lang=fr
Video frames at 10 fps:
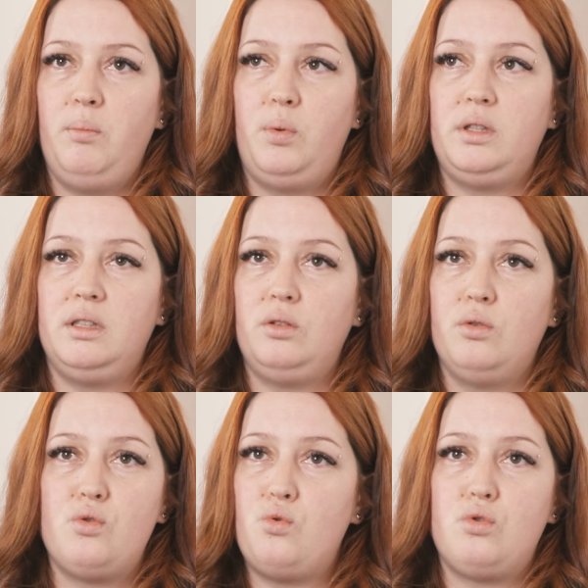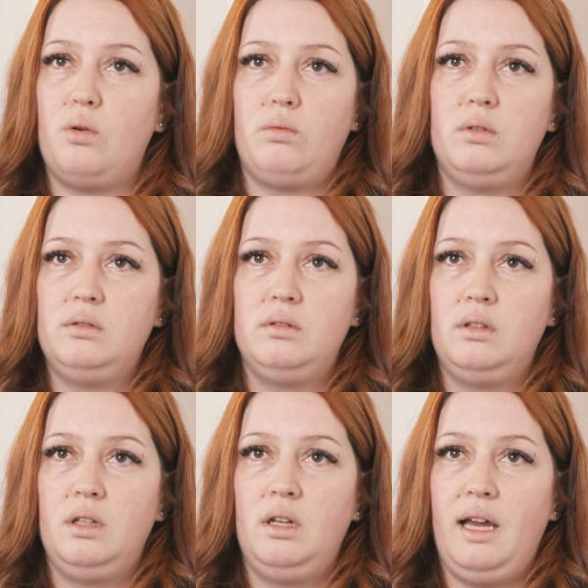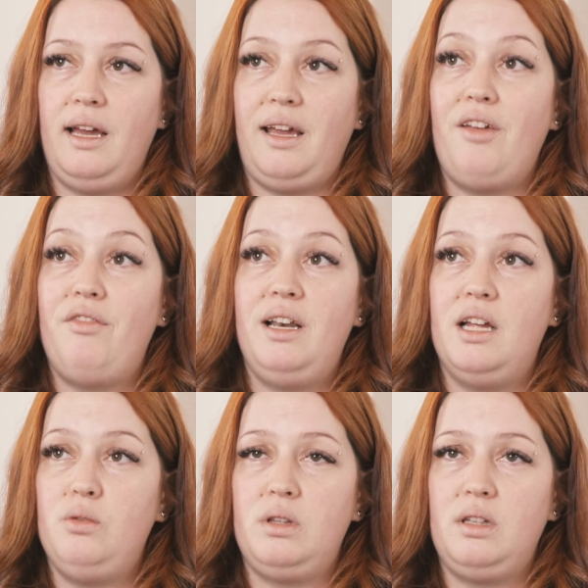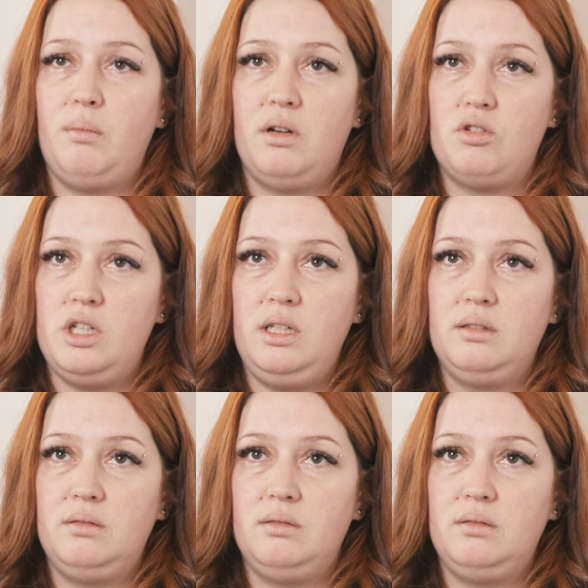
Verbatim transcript: même pas têter un suçon. Elle rêvait la nuit qu'elle mangeait.